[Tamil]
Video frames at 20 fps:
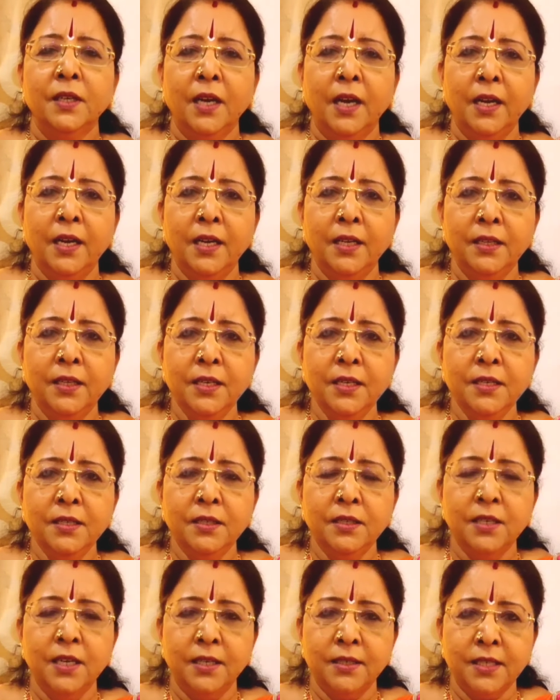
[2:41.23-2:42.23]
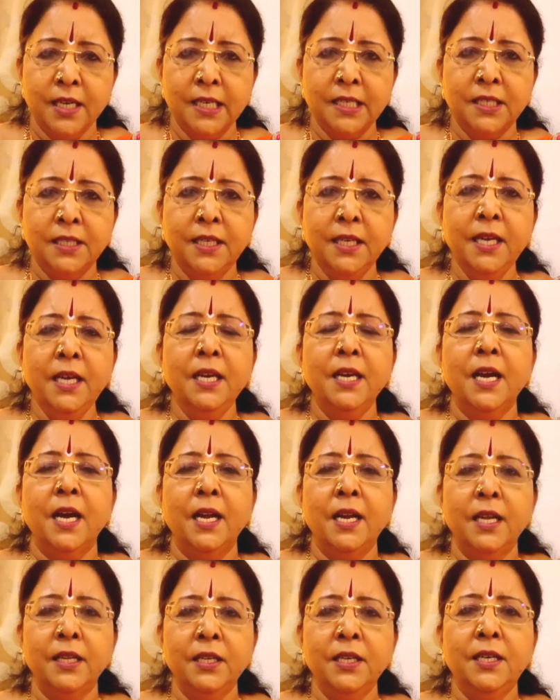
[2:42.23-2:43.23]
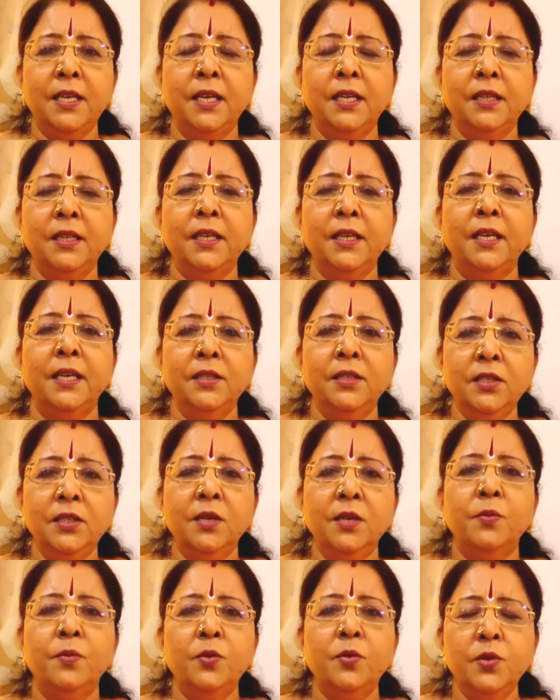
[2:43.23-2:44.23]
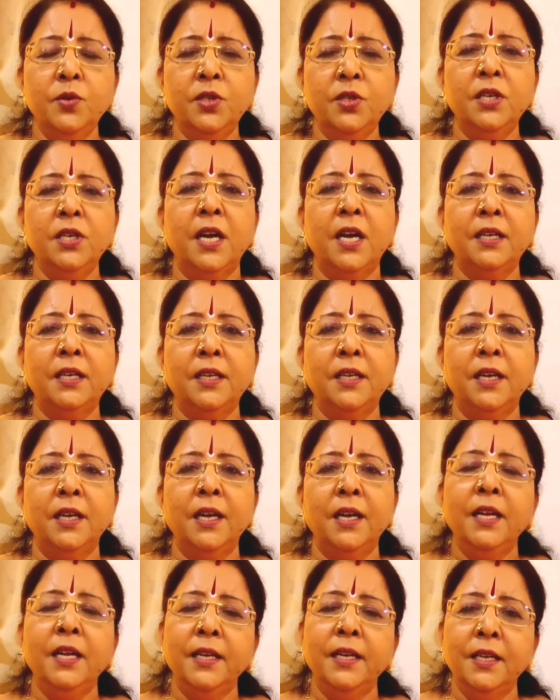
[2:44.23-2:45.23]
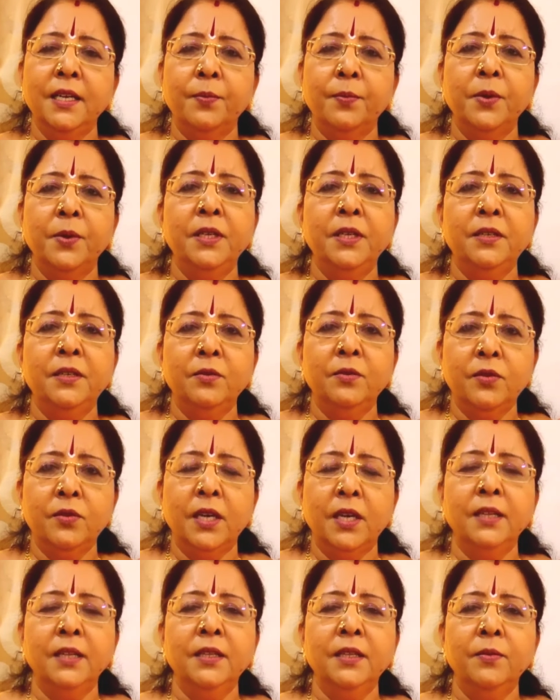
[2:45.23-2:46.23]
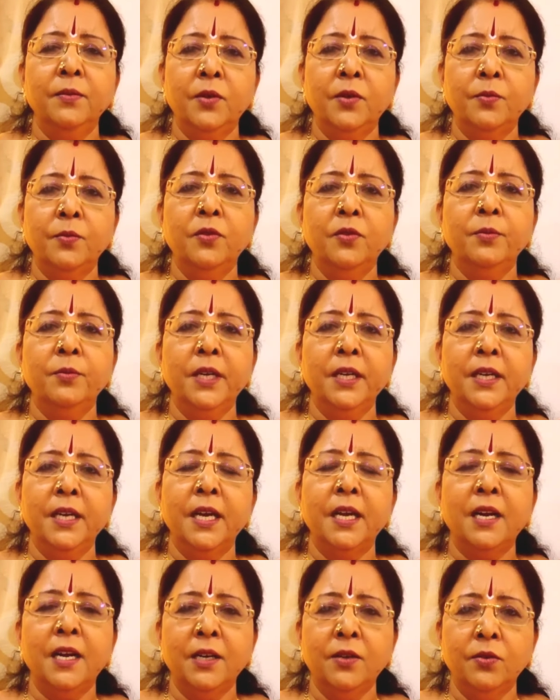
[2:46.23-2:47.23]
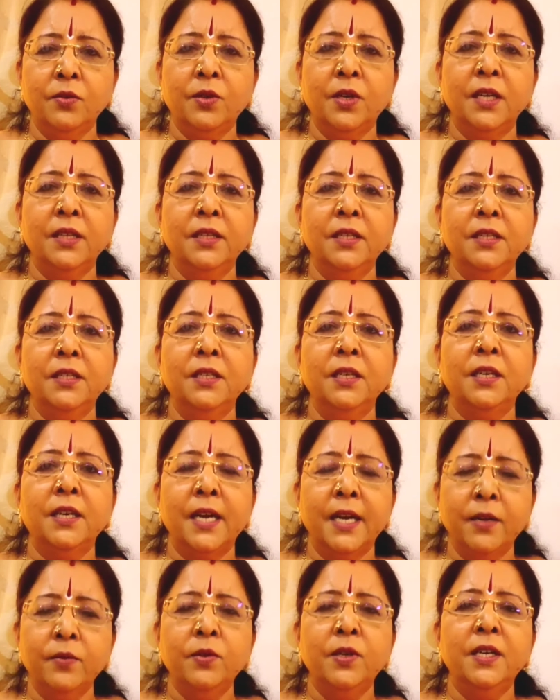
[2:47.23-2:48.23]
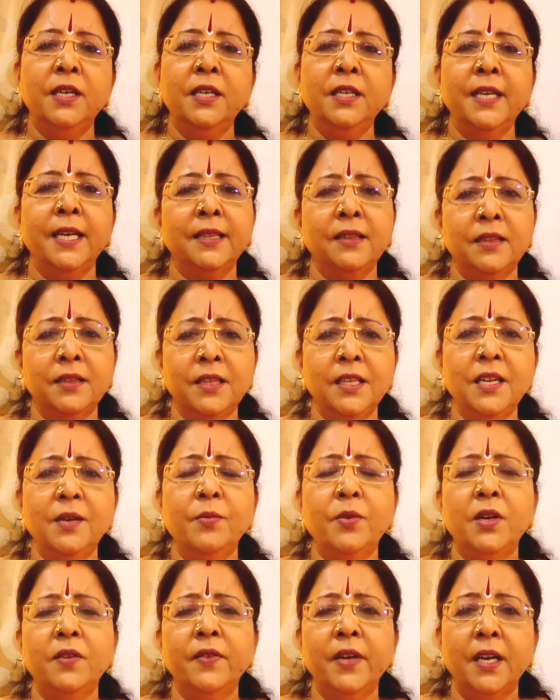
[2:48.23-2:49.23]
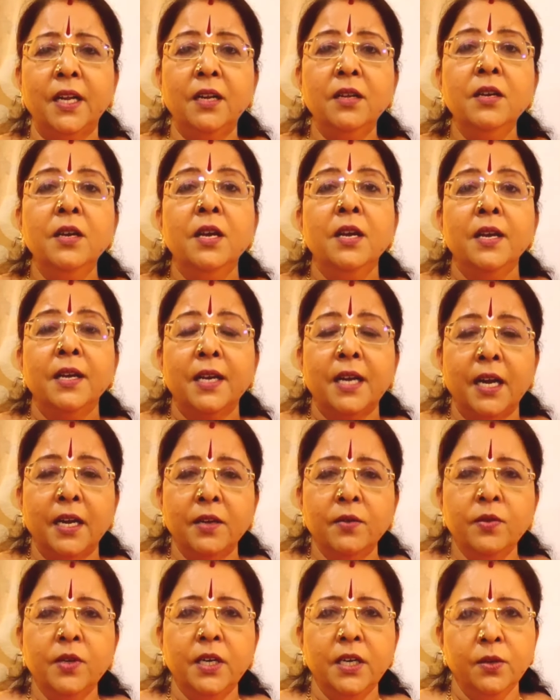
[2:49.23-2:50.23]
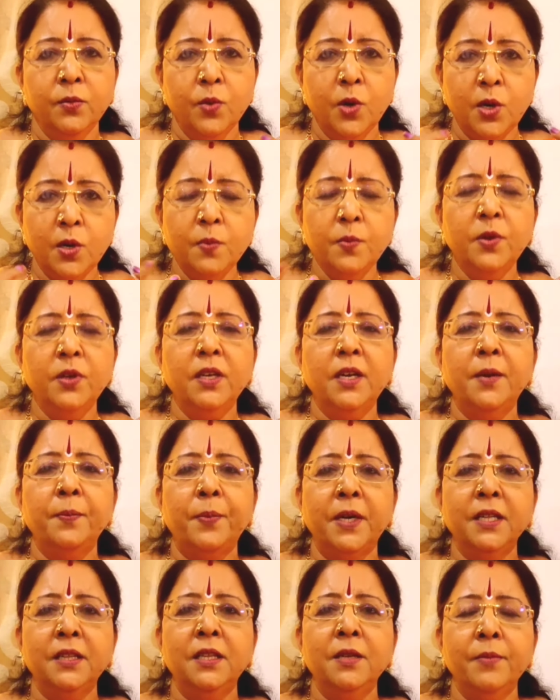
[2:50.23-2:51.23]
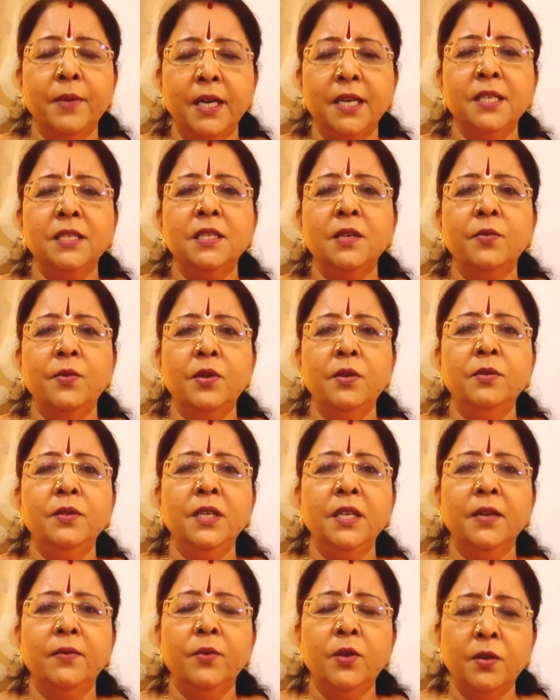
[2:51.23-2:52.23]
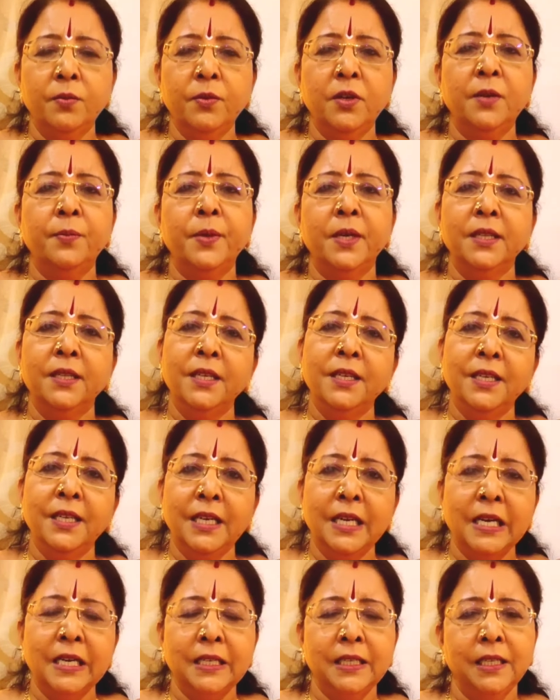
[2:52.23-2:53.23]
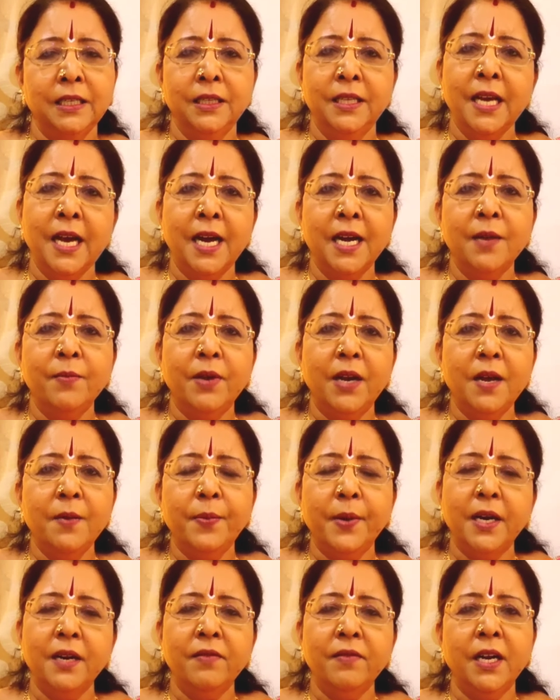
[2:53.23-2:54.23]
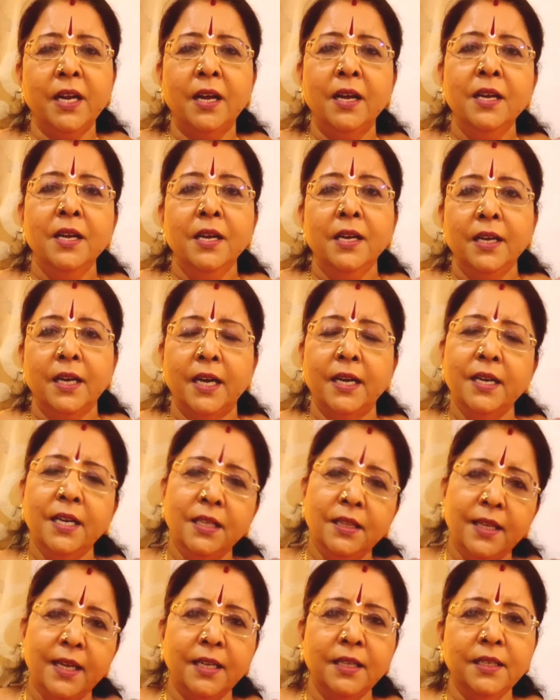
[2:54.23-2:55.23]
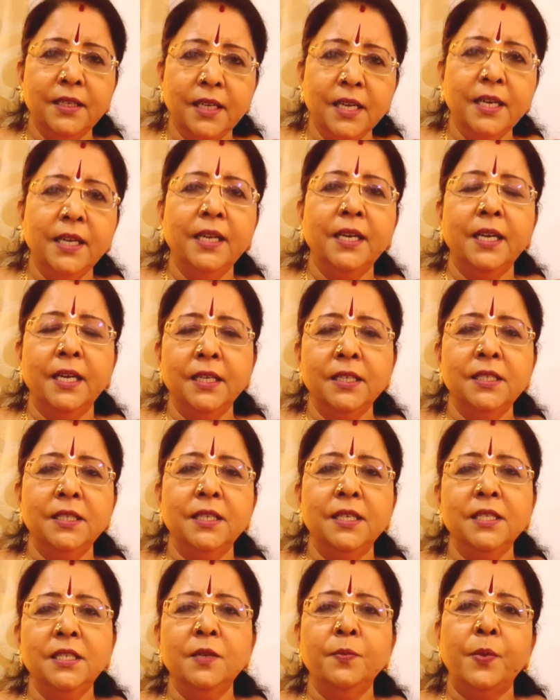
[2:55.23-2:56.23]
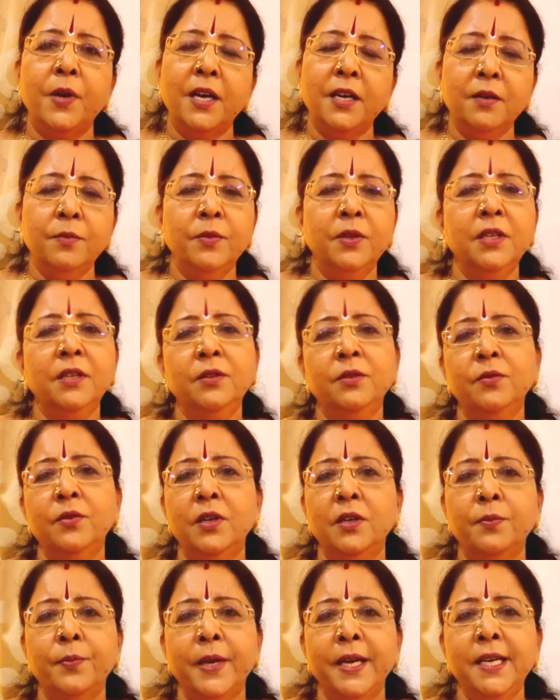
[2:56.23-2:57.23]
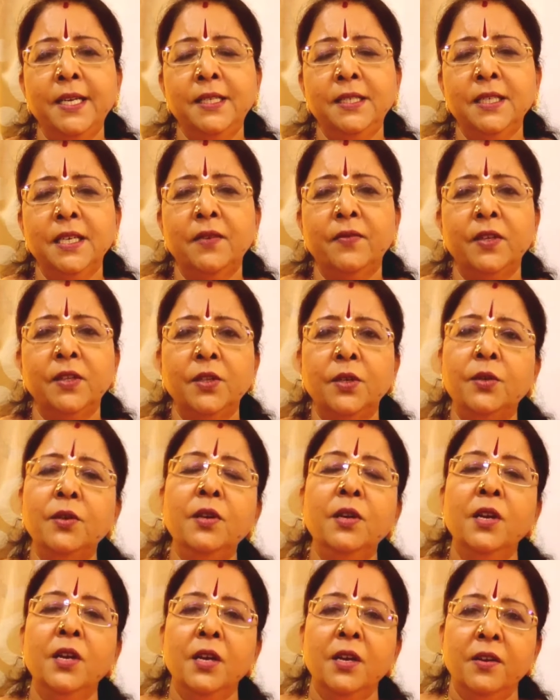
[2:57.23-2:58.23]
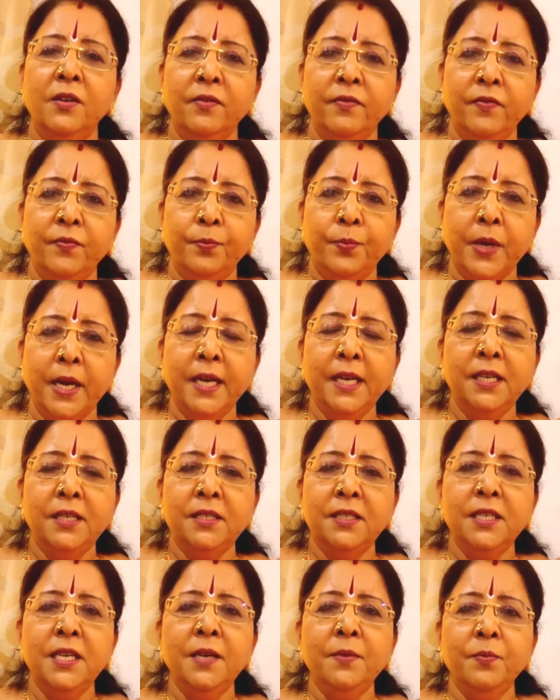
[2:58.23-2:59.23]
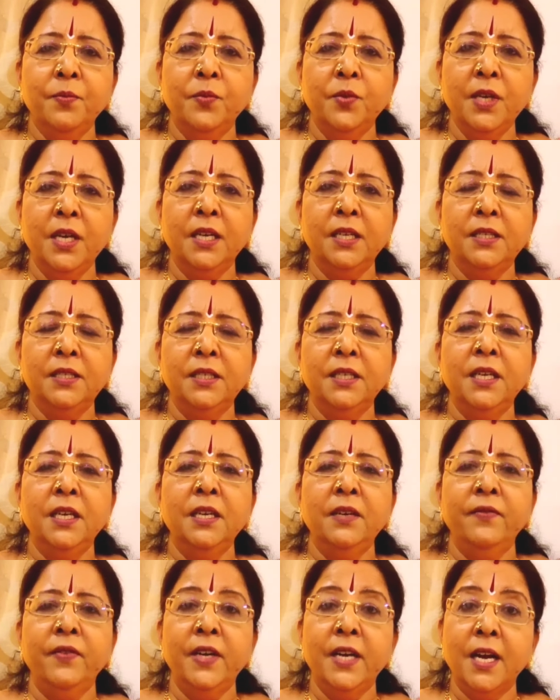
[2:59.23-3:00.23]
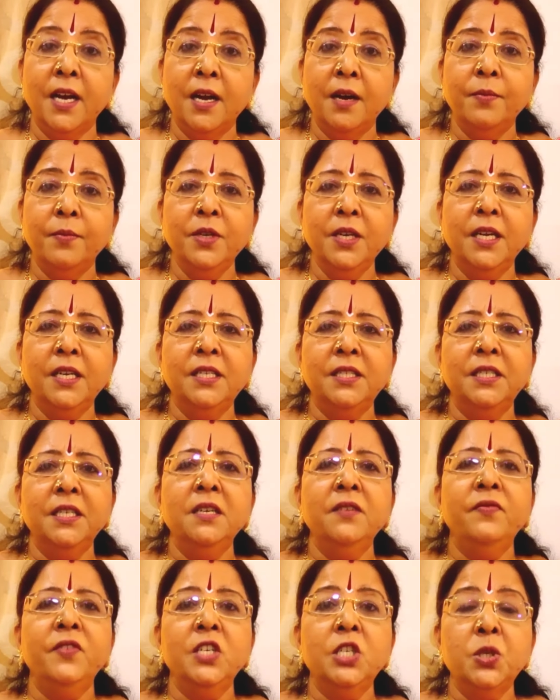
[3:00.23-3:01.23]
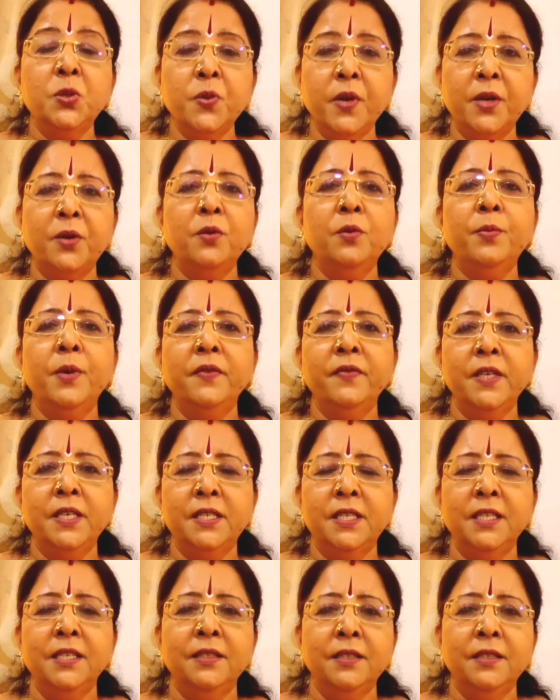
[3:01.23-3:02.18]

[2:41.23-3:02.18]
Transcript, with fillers: அல்லது சஷ்டி அல்லது கிருத்திகை இந்த மூன்று நாட்களில் நீங்கள் போயிட்டு உட்காந்து ஒரு மூணு மணி நேரம் அங்கே உட்காந்துட்டு கனவு கண்டு எத்தனை முறை வேணாலும் கனவு கண்டு ஒருமுகப்படுத்தி மனசை ஒரு ஒருமுகப்படுத்தி நீங்கள் தியானமெல்லாம் பண்ண வேணாம் கண்ணை திறந்துக்கிட்டே நீங்கள் நினச்சி நினச்சி பார்க்கும்போது அது உங்களுக்கு பயிற்சியாக வந்துடும் பயிற்சி முயற்சி விடாமுயற்சி விஸ்வரூப வெற்றி